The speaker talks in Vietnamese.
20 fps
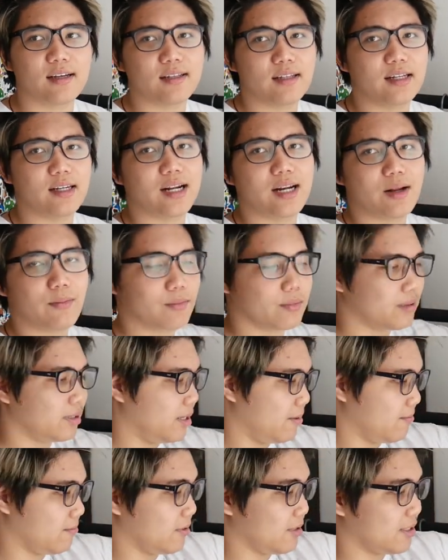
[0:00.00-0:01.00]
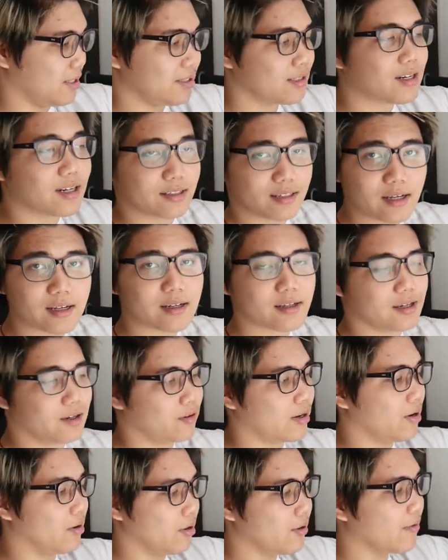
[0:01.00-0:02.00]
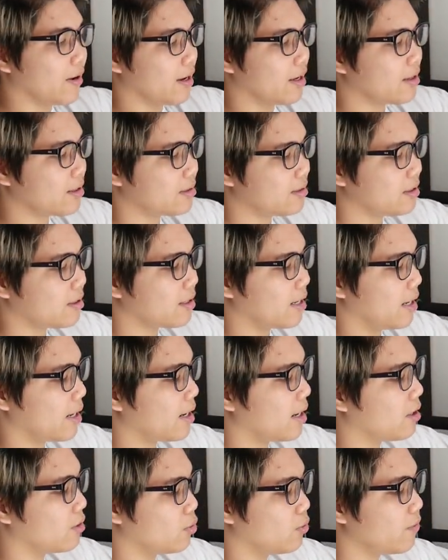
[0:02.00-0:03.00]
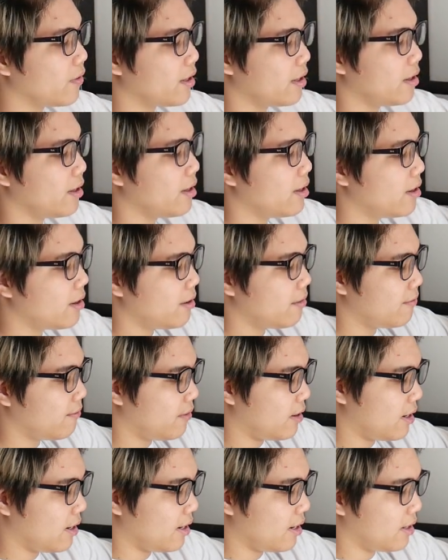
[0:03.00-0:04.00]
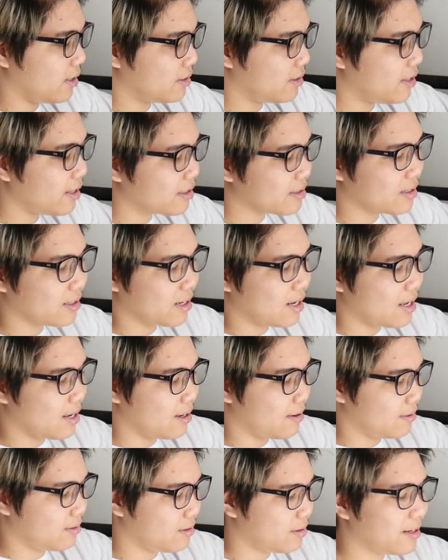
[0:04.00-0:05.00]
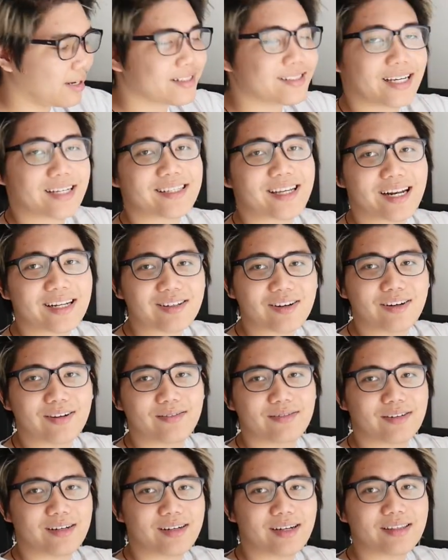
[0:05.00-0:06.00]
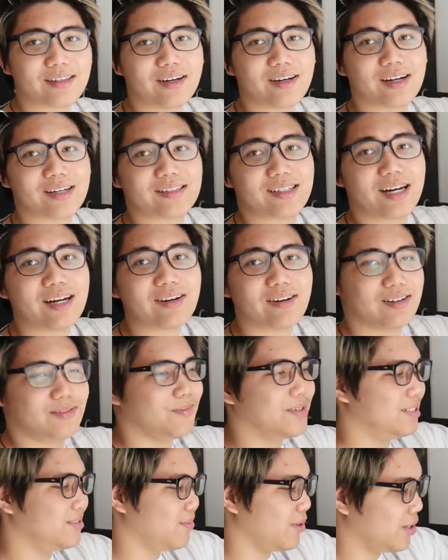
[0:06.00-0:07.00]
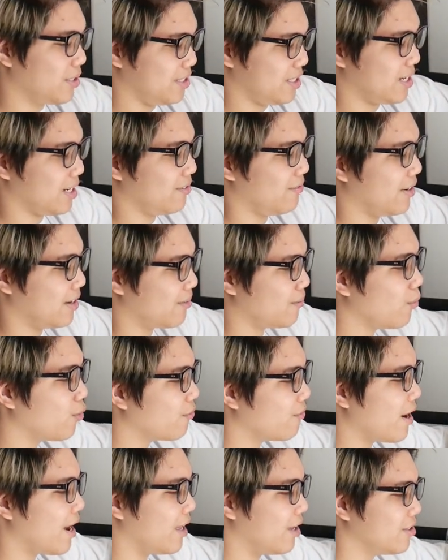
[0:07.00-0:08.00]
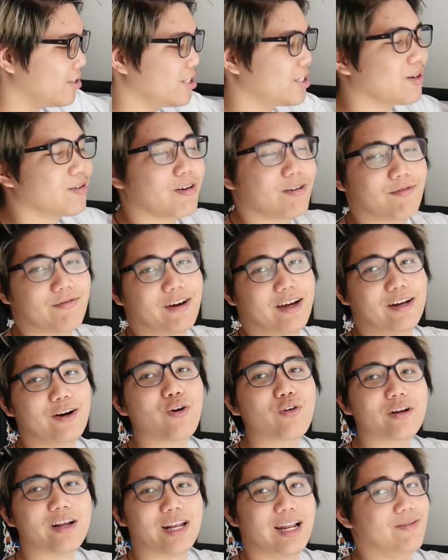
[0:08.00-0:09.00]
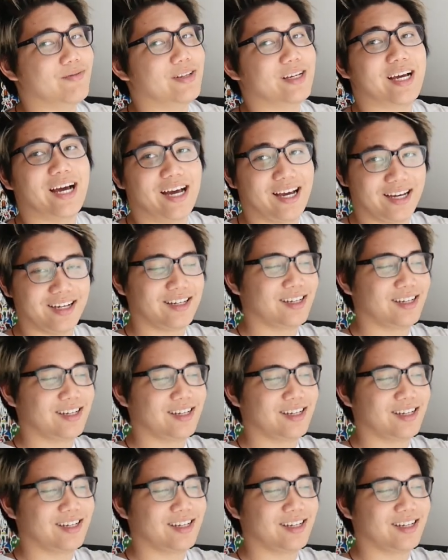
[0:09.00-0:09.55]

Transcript: Thì đây là một điểm mình thấy rất là thích, kiểu kiểu như vậy ấy. Thiết kế khá là thú vị. Và tiếc rằng là nó đã cháy sẵn rồi, nó đã tưa ra sẵn rồi, mình mọi người chỉ cần việc mua về thôi chứ không còn phải đốt hay làm gì cả.